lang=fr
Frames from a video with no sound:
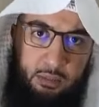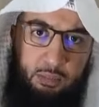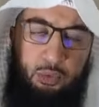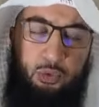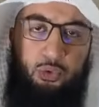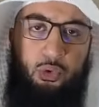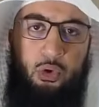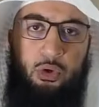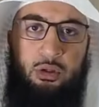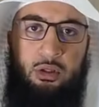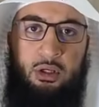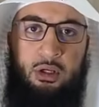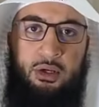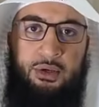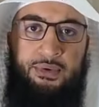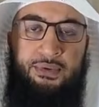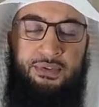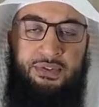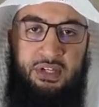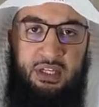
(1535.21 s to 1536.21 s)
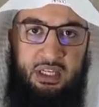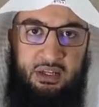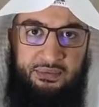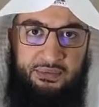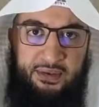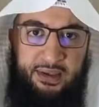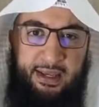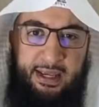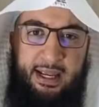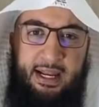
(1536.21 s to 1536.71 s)
boudoun
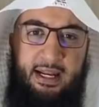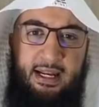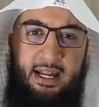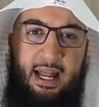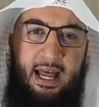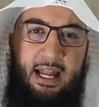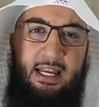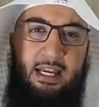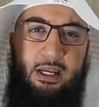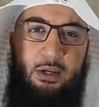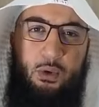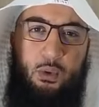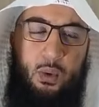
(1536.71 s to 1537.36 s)
signifie illa